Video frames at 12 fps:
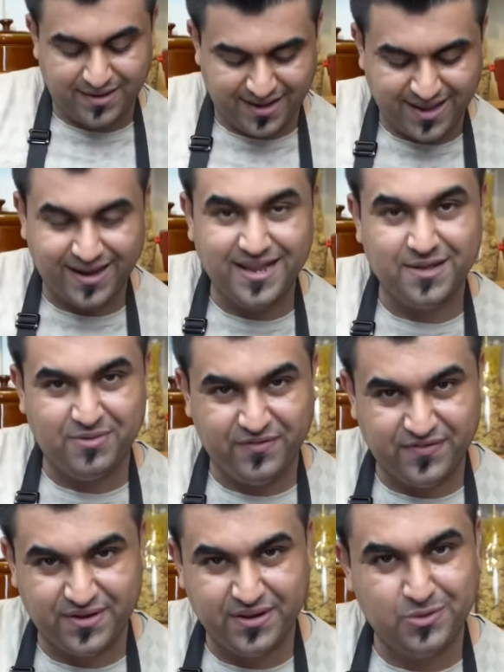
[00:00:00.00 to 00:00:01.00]
راح اخليها
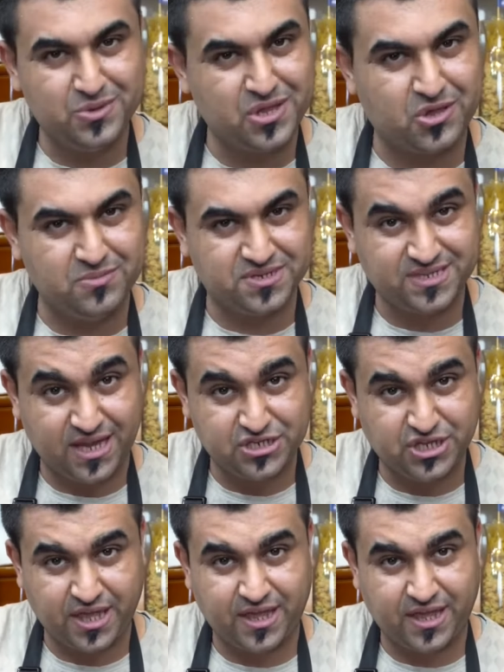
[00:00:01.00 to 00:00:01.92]
بالفرن لمده 15